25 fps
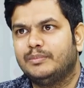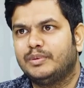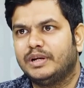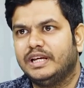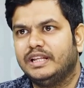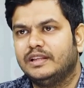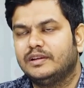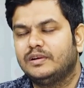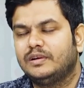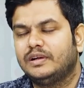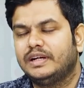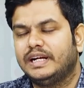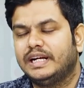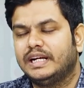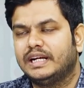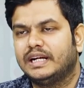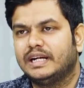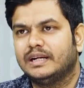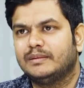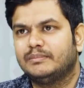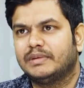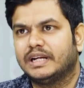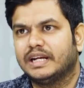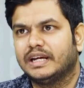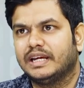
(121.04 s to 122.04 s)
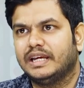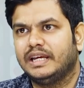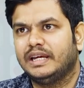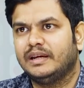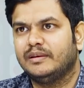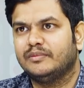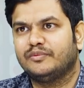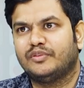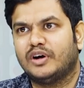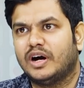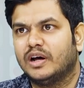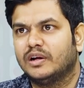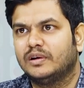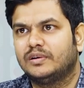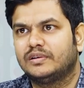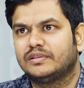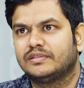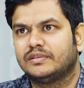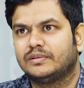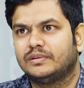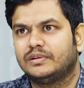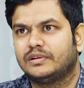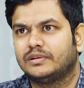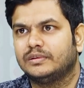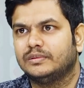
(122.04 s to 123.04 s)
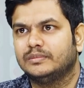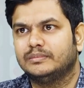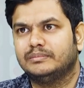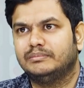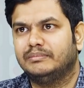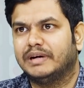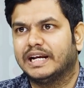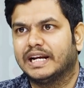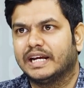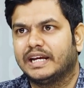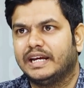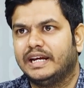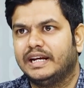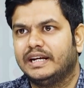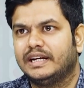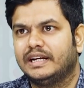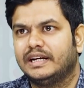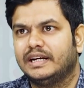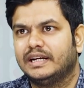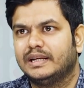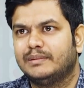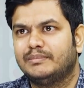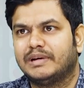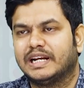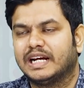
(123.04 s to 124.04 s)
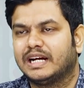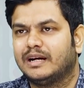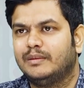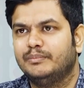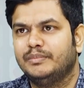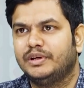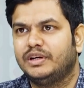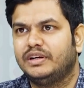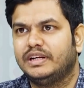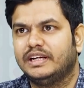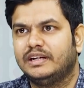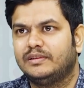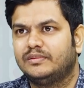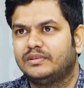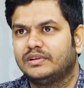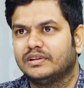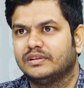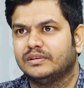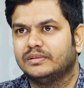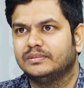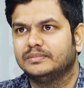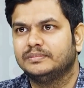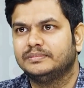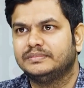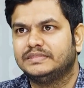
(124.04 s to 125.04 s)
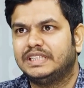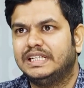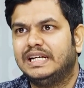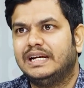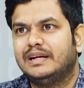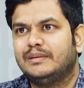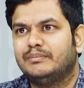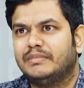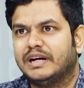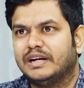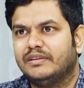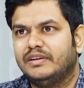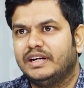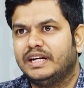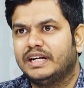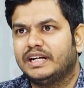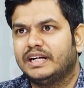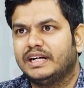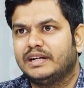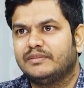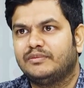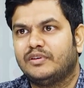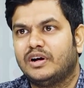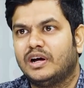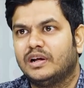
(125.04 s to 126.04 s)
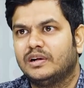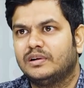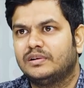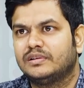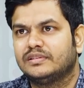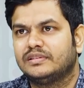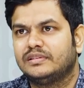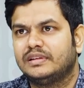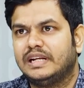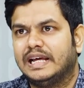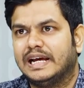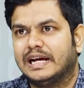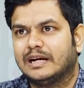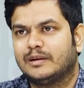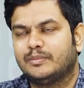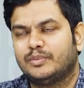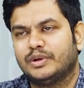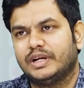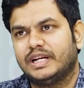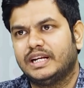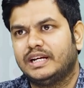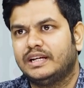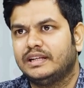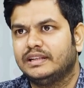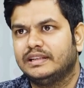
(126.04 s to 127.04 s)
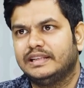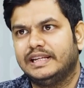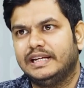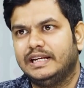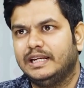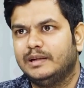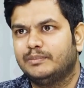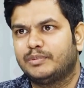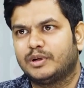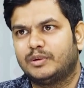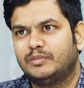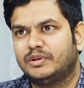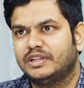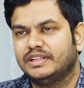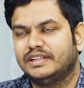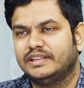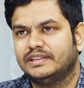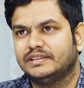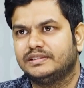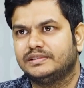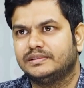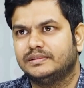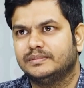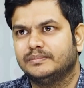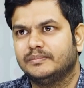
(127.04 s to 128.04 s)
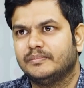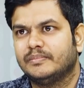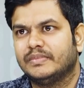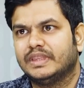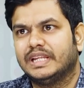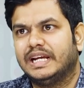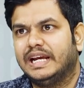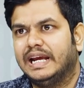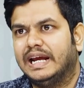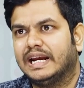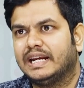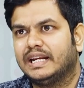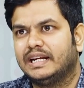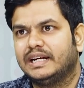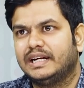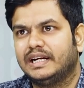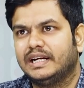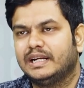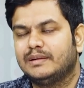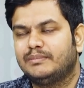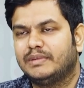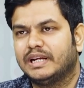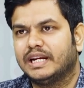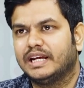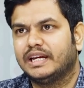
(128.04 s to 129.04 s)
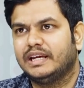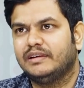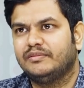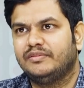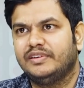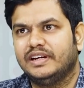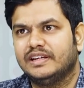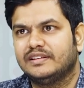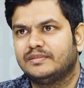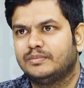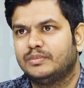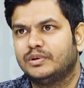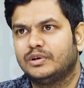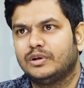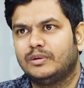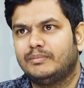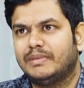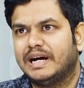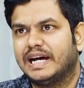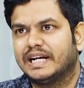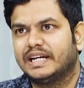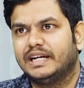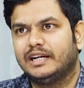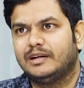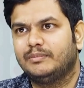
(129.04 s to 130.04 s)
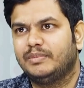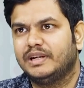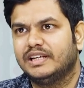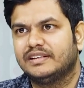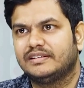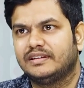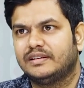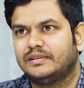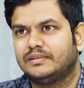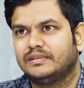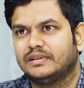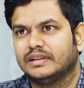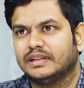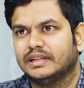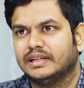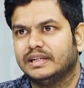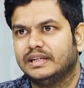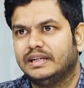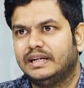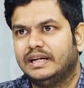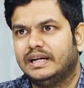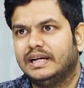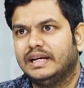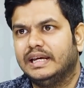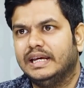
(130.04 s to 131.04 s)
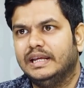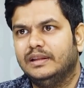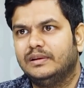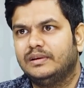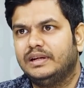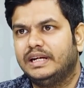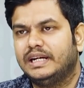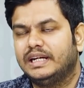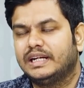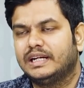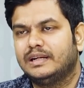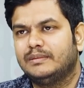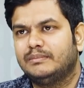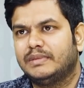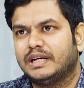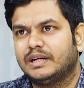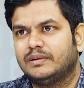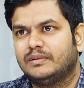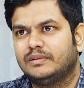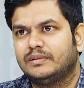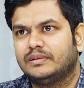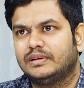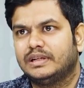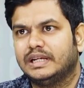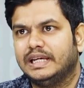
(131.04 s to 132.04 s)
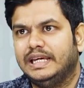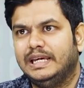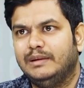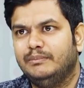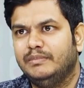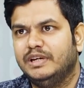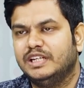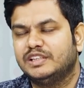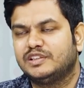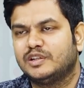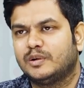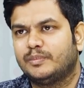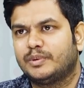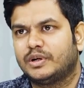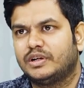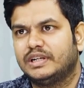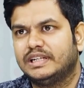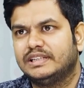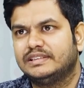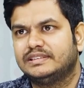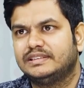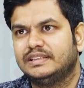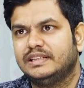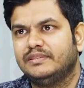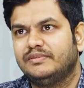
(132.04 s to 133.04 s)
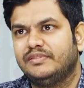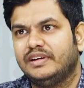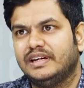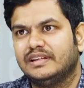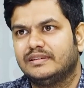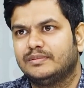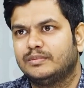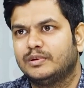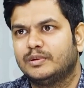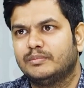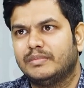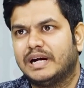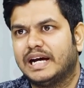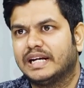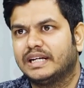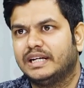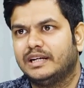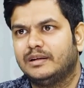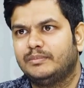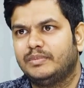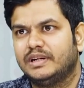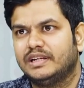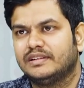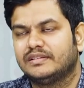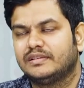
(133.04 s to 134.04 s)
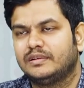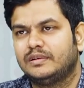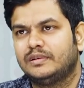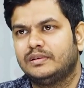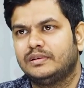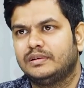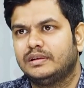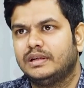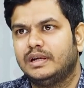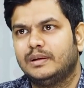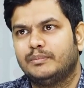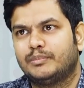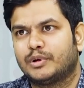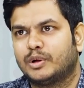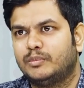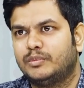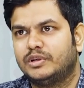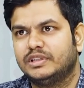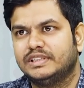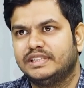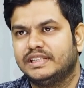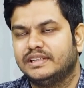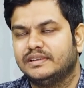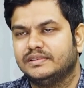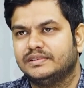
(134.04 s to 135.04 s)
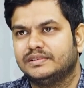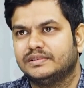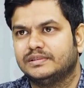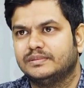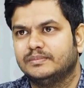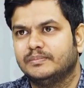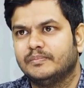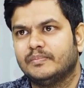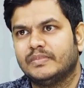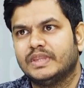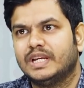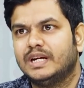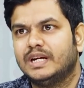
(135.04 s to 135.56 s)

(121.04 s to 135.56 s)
ఇప్పుడు ఇందులో ఏంటంటే మనకి ఫాలోవర్స్ ఉండరు మనకి ఏంటంటే మన కమ్యూనిటీ ఉండదు మనం ఏంటంటే ఫాలోవర్స్ లేకపోయినా దీన్ని ప్రమోట్ చేయొచ్చు ఎట్లాగంటే మనకి ఫేస్బుక్లో మార్కెట్ ప్లేస్ అని ఉంటుంది ఇందులో ఏంటంటే మనం ఈ మీషో ప్రోడక్ట్స్ని ఫేస్బుక్ మార్కెట్ ప్లేస్లో ప్రమోట్ చేయొచ్చు